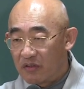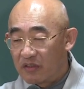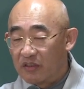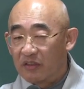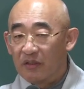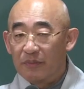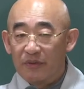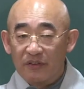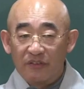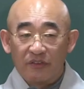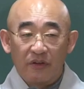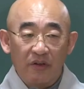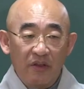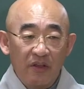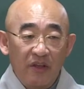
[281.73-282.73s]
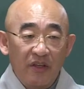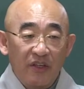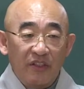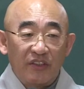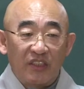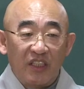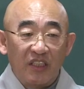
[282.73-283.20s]
그러면서
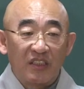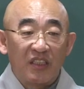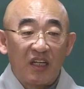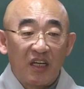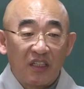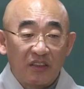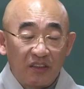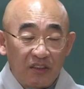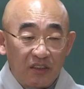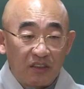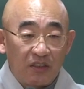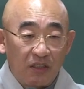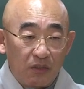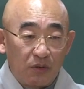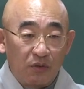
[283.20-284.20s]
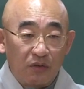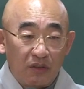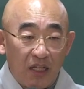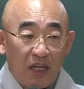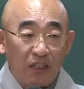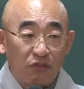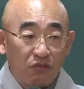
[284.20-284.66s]
제자들이 결국
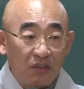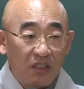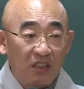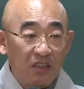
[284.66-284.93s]
나중에